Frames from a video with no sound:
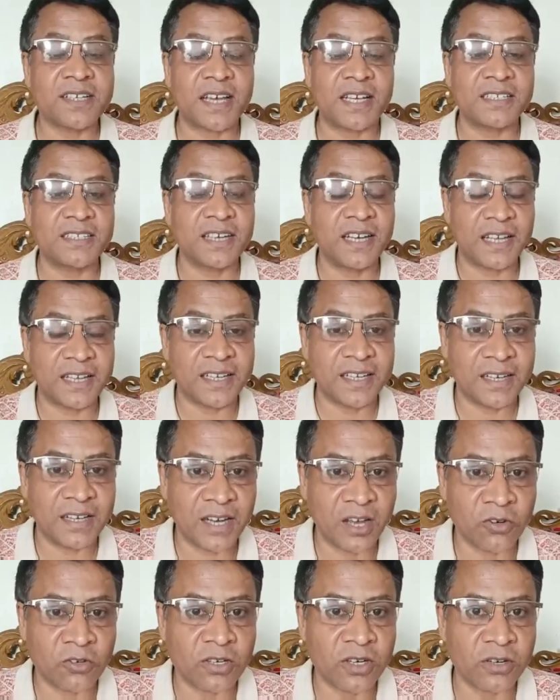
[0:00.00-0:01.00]
কাজে লাগিয়ে
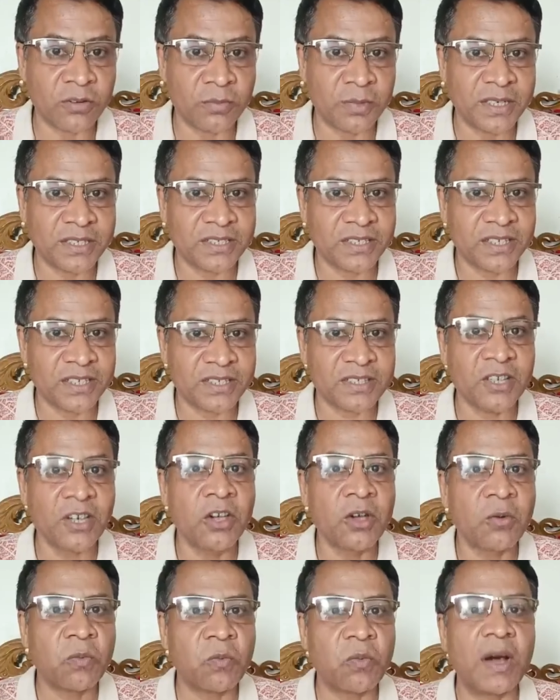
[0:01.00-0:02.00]
লাউটারো মার্টিনেজ
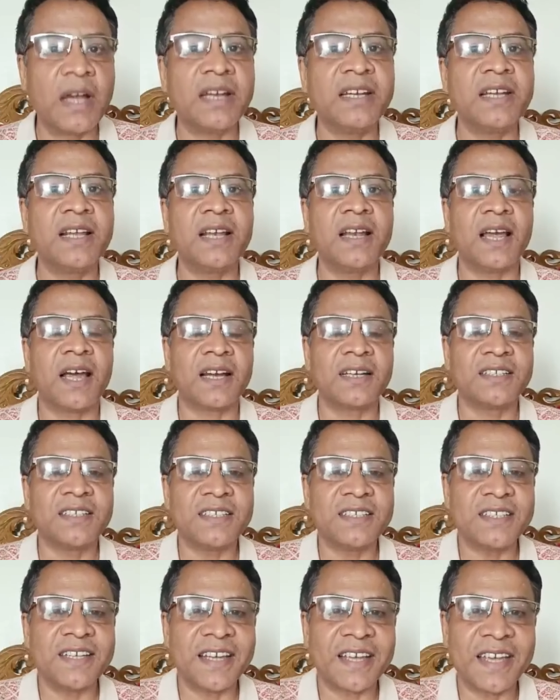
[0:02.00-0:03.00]
ওয়ান নিল
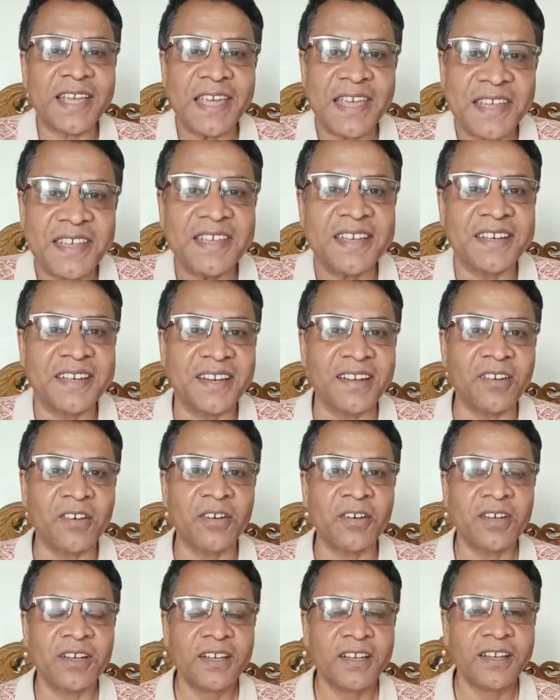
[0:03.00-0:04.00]
আর্জেন্টিনাকে এগিয়ে নিল
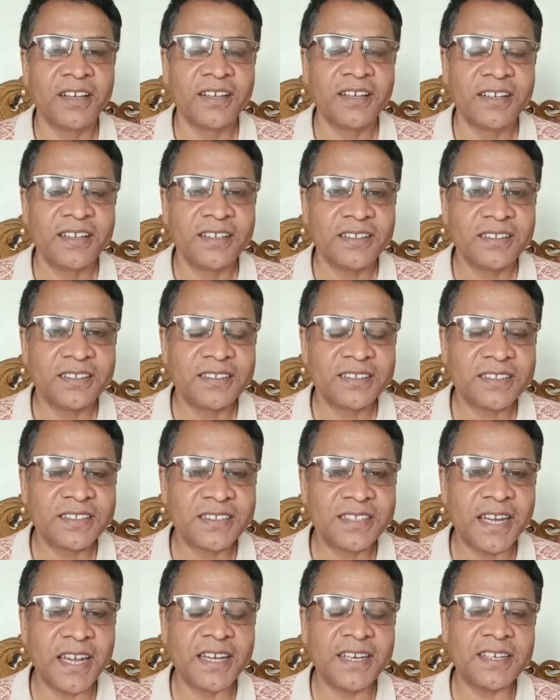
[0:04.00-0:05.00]

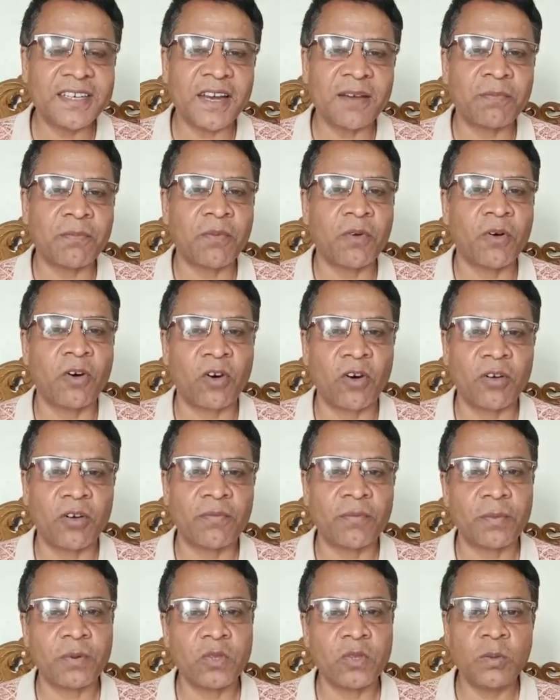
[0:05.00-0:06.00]
সেইটার পর
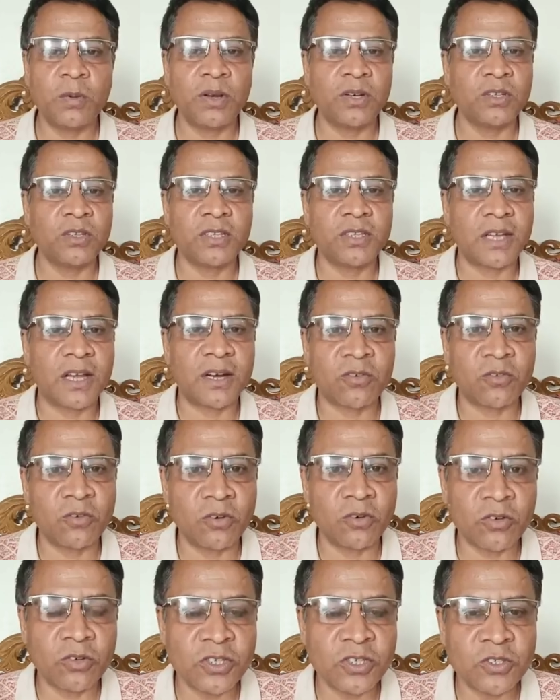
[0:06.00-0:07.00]
প্রথমার্ধ তার
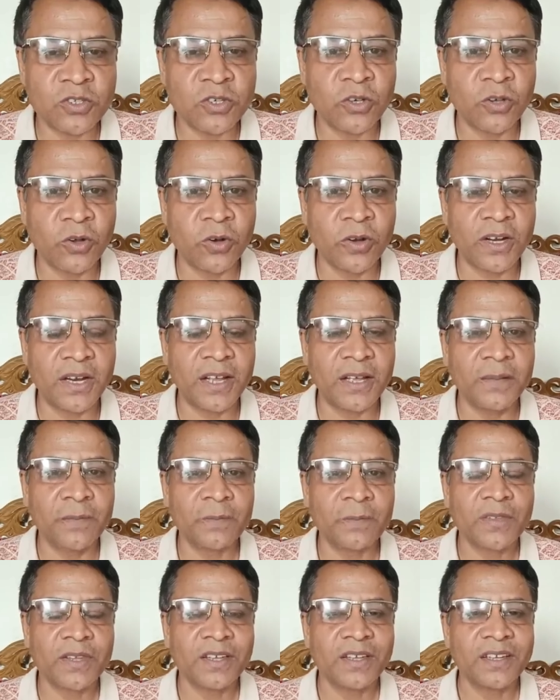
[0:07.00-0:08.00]
কোনো কিছুই হলো না
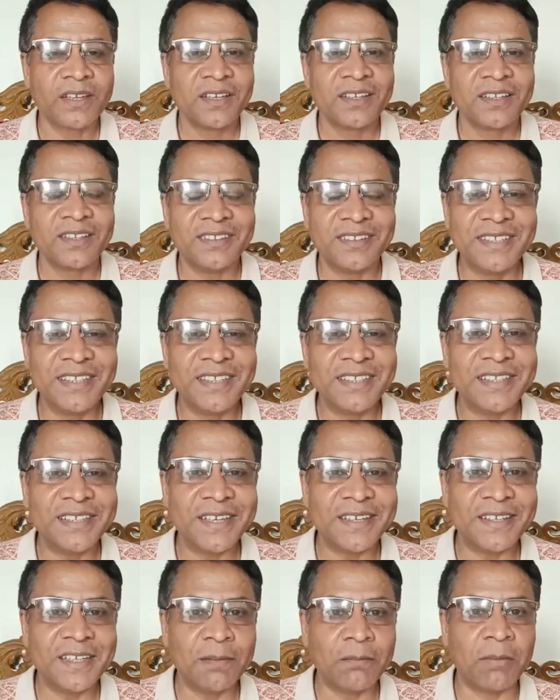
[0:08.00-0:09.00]

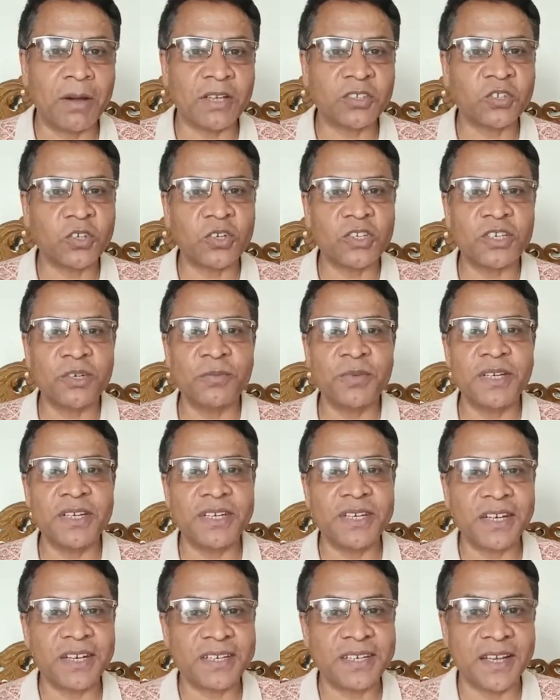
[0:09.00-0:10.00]
দ্বিতীয়ার্ধে বাষট্টি
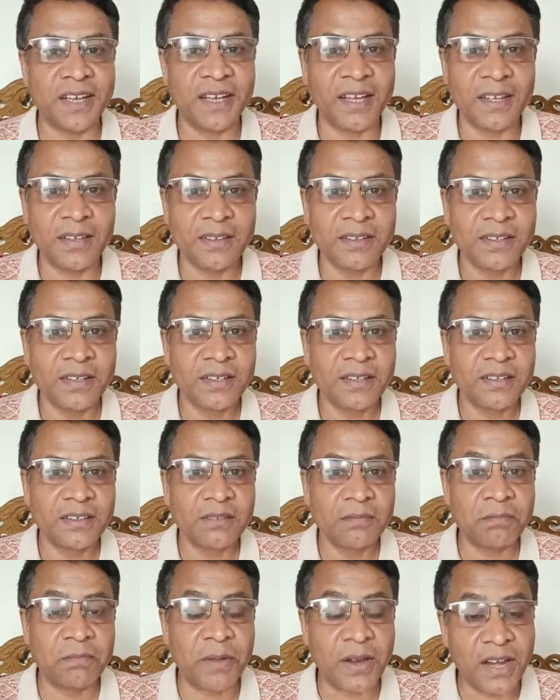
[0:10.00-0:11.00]
মিনিটে একটা
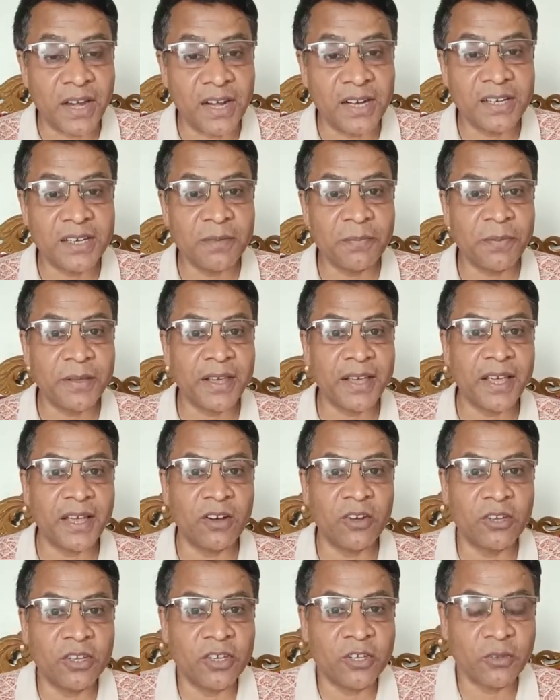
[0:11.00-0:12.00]
পেনাল্টি পেয়ে গেল
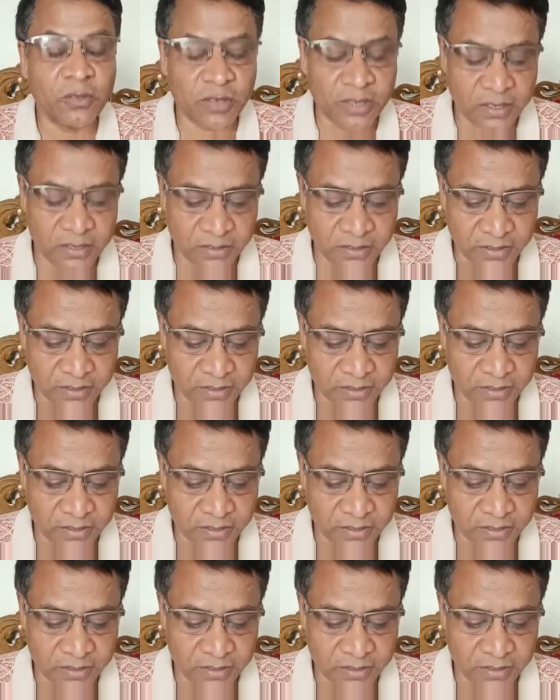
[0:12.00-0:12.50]
ইকুয়েডর